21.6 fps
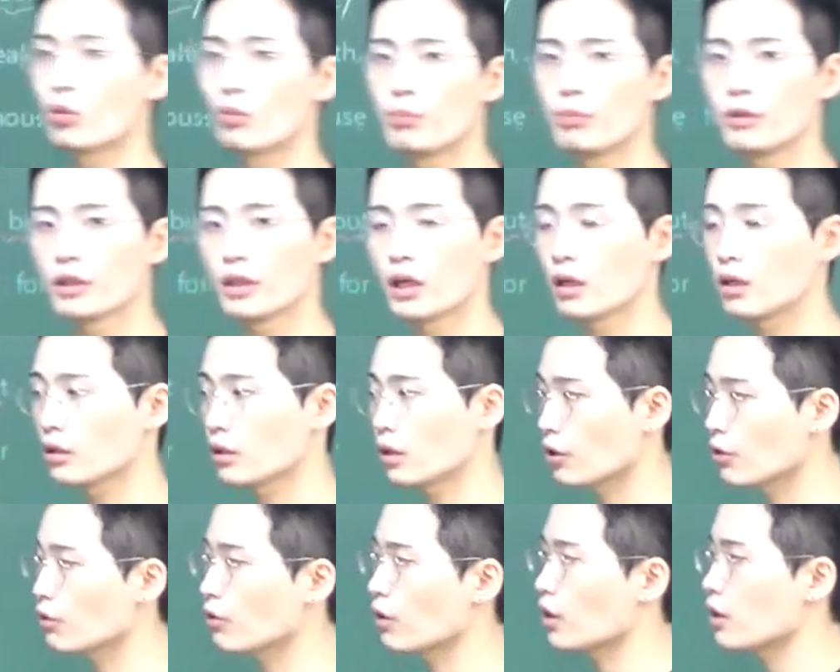봅니다
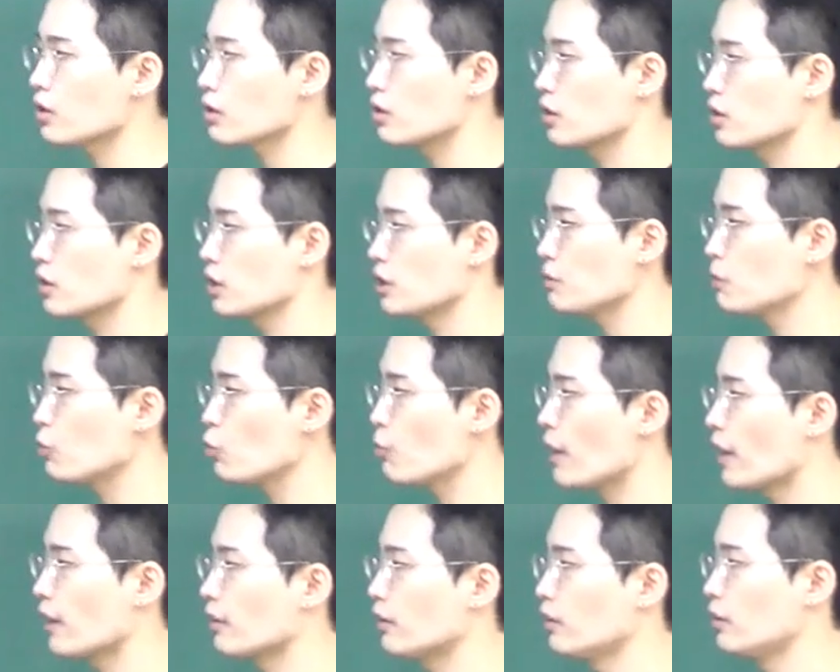당연하겠지
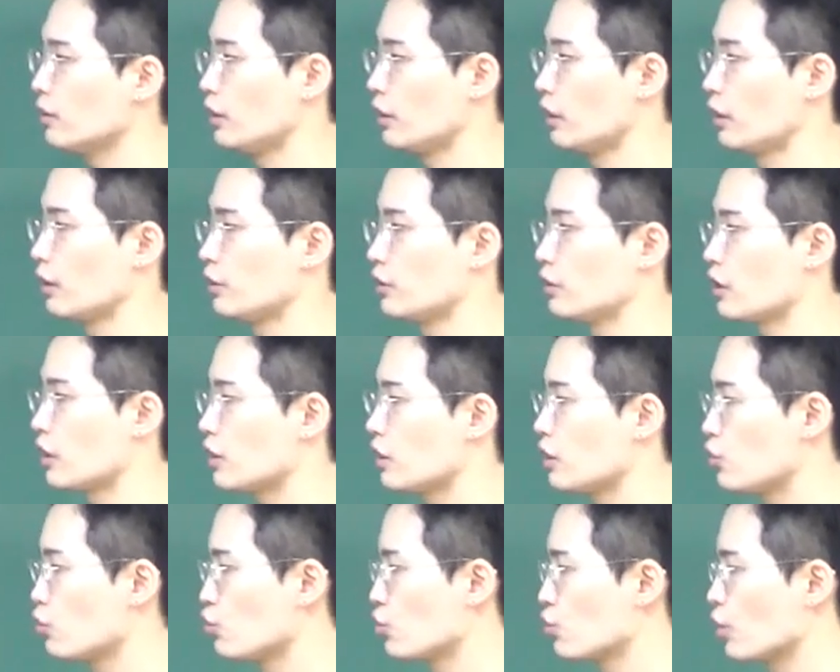15만이라는 게
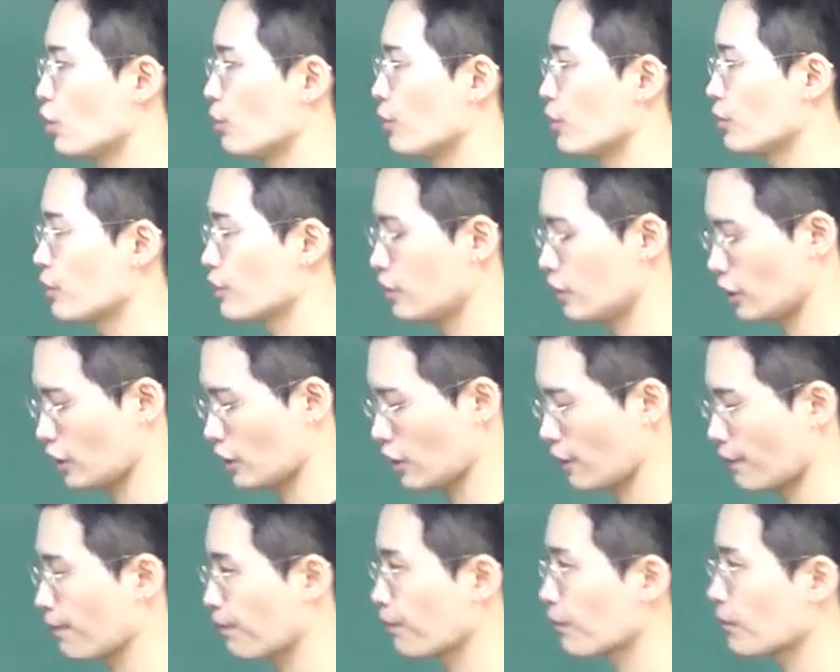
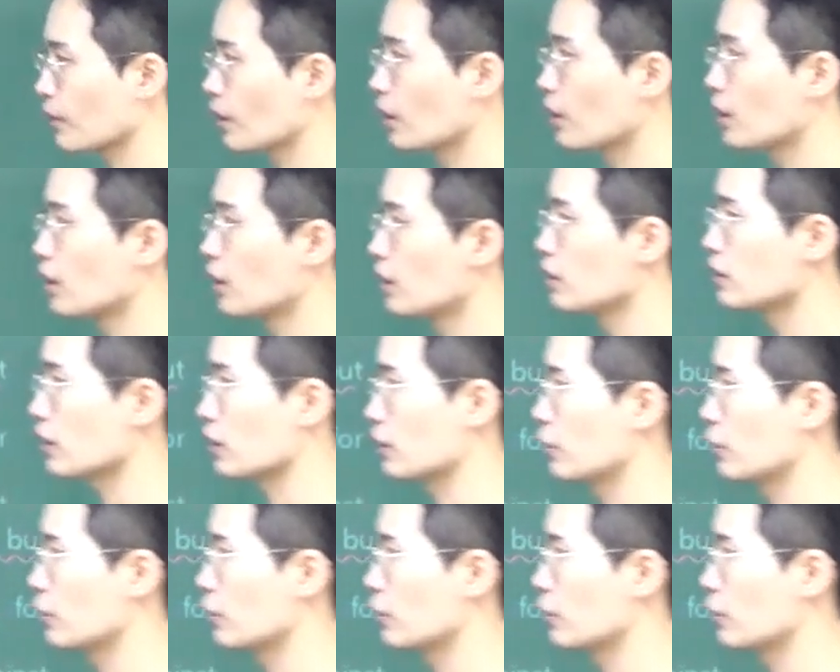기준점이었으니까 자